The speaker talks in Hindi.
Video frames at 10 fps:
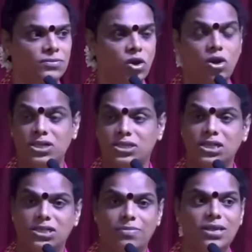और इसके
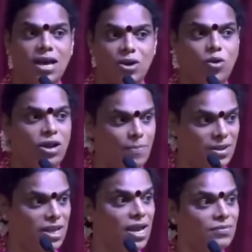जिम्मेदार कौन है
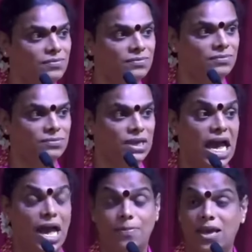पता है
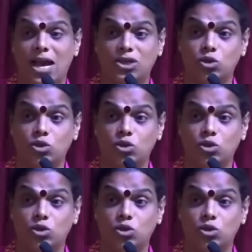आप यहाँ